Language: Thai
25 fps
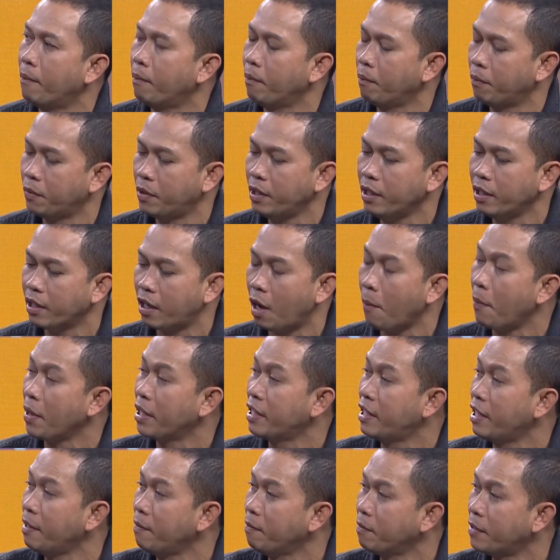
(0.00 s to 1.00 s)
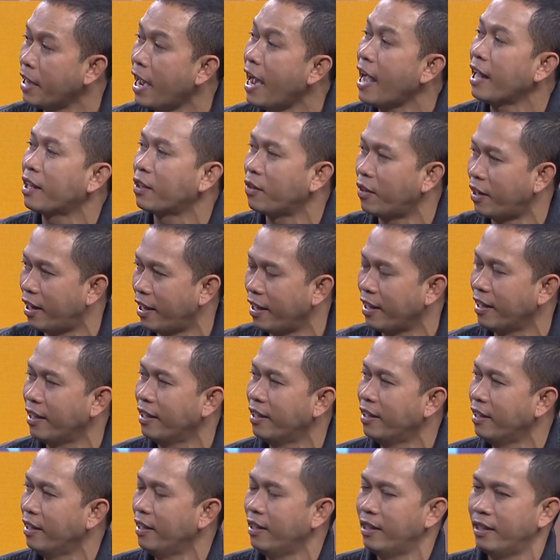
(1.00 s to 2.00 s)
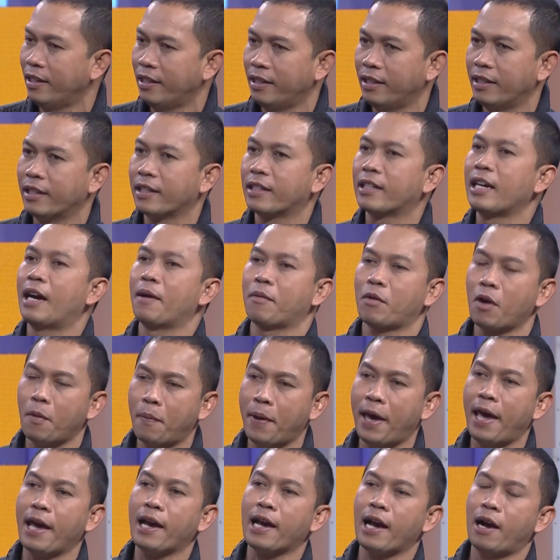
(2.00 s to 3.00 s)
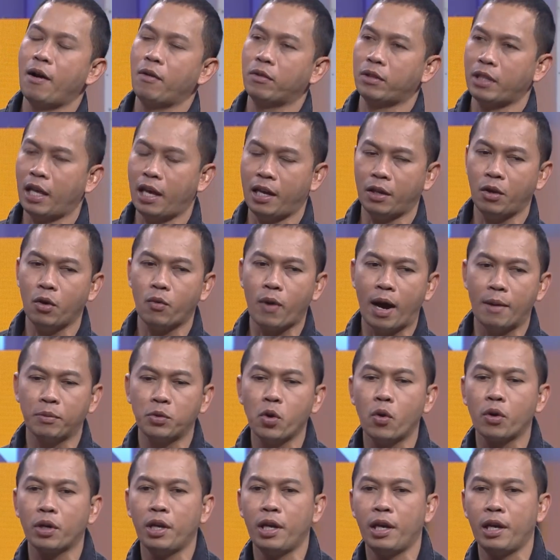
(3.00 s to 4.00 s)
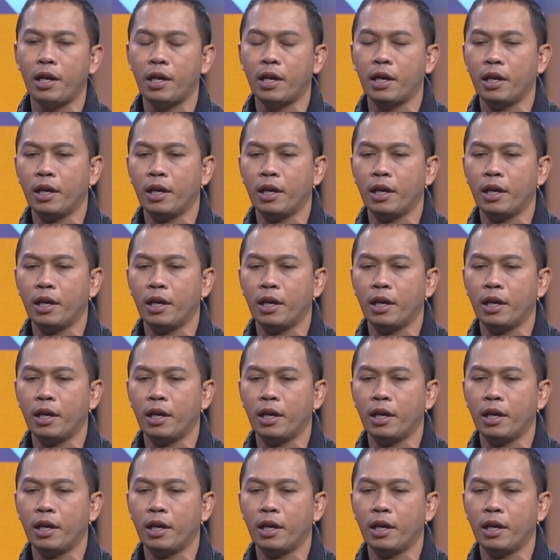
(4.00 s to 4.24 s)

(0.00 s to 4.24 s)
ม ซึ่งเขาเป็นทีมชาติตอนนั้นของแข็งเลยอ่ะครับก็แพ้เขาแต่ด้วยความโชคดี